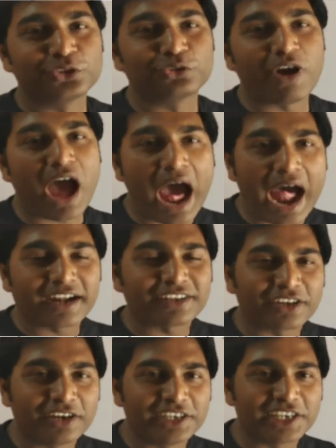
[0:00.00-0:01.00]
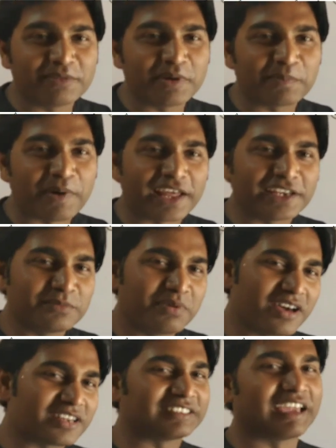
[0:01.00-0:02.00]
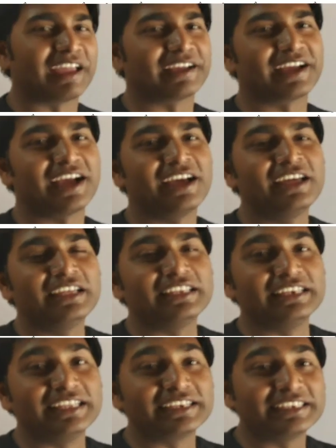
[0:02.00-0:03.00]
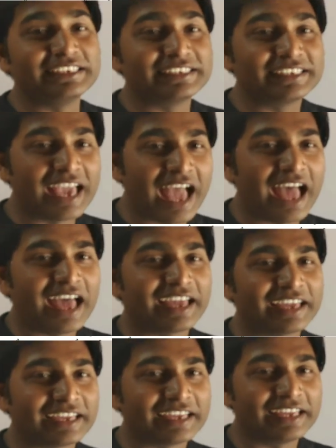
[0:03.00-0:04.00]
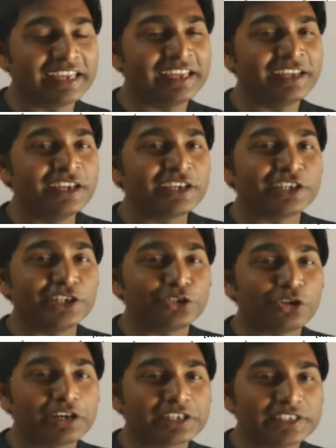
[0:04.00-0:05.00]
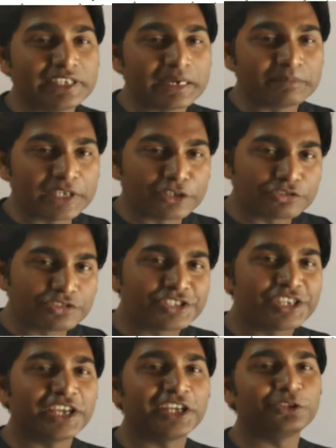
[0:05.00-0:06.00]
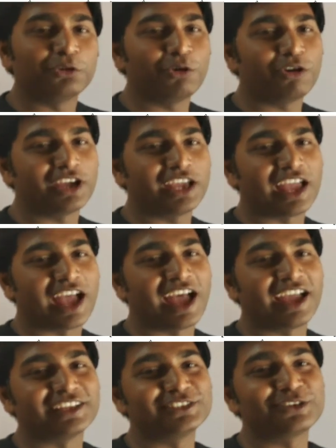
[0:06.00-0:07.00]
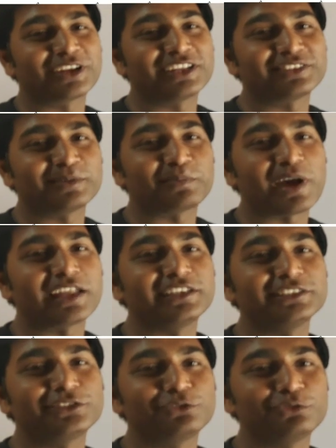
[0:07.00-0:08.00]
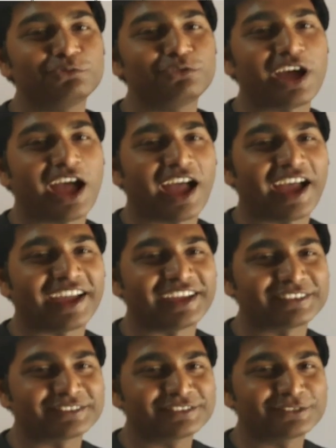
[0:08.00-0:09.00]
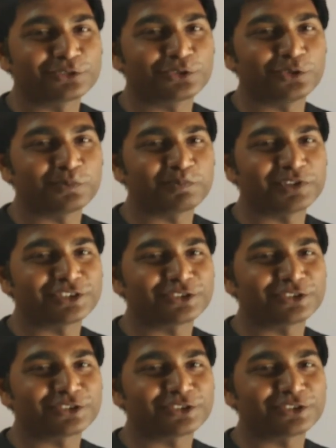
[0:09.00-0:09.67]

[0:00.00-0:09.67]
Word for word: तो आठ घंटे में पानी भर जाएगा लेकिन क्या है कि टंकिया में एगो छेद हो गया है जौना से पानी चू रहा है ठोप पे